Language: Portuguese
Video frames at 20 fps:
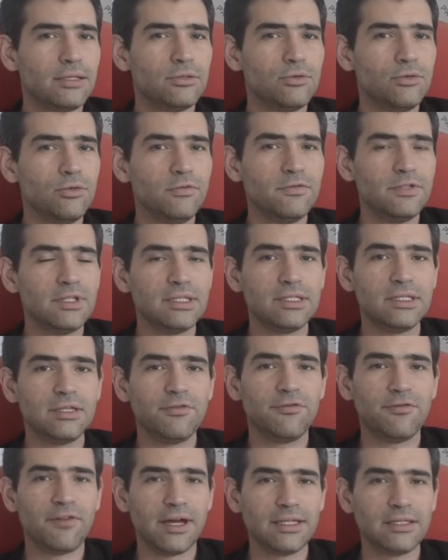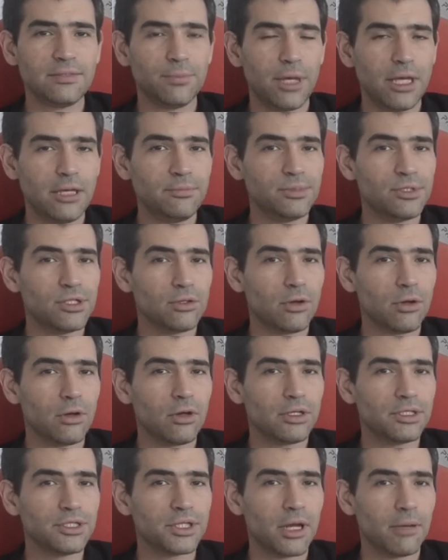dúvidas se faz bem
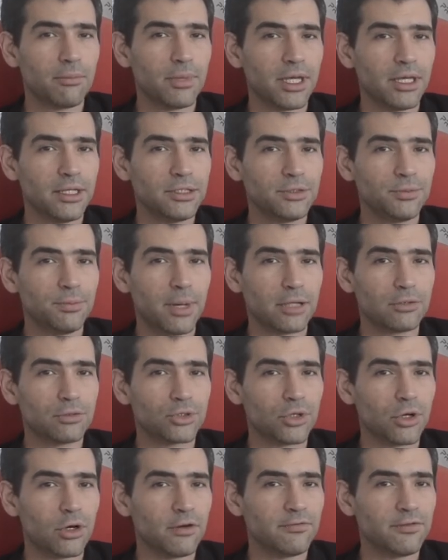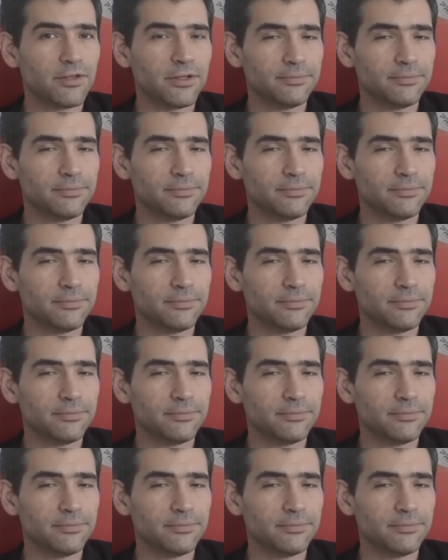psicologicamente para o jovem